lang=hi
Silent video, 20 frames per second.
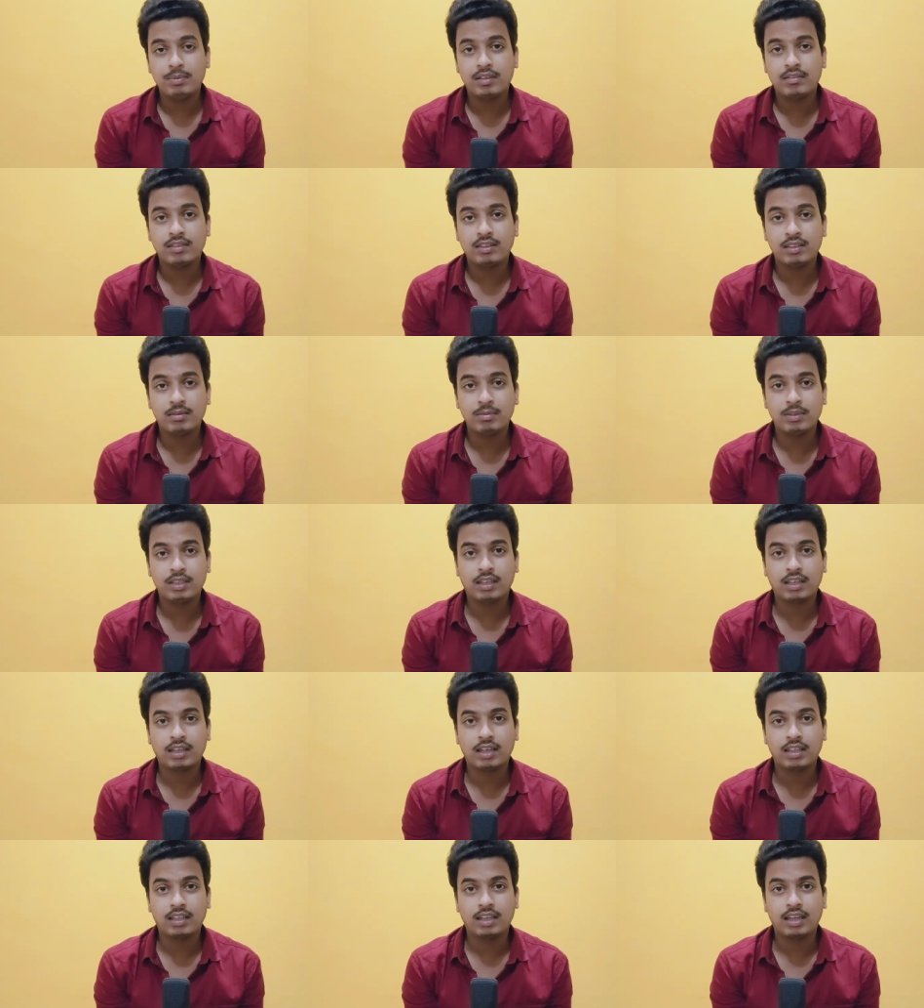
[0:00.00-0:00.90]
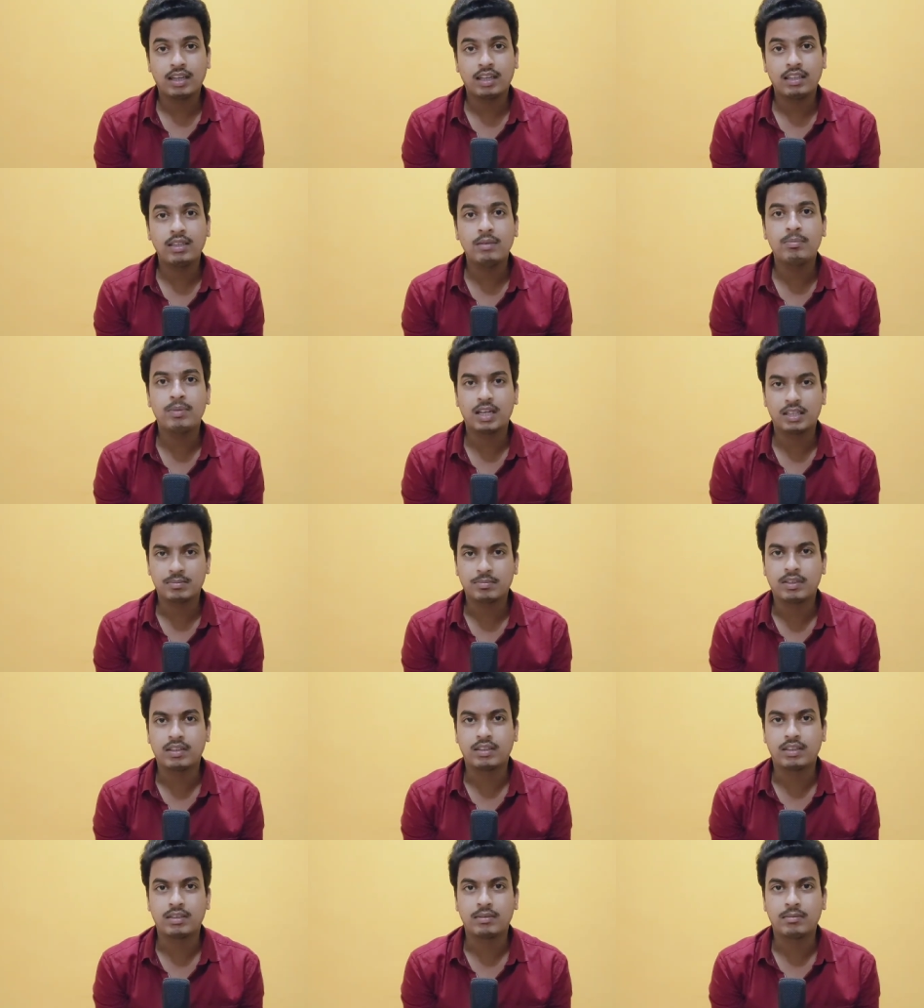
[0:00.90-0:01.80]
परसेंट में रखा गया है कि पाँच
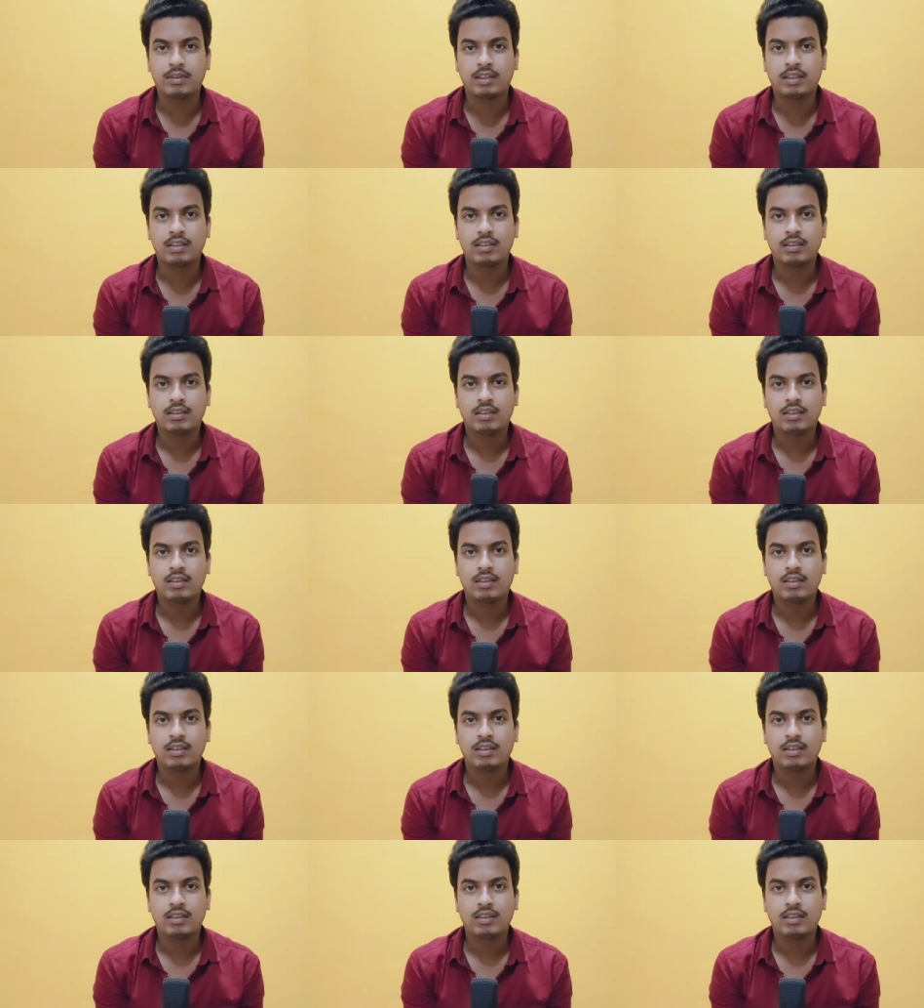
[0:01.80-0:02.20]
परसेंट में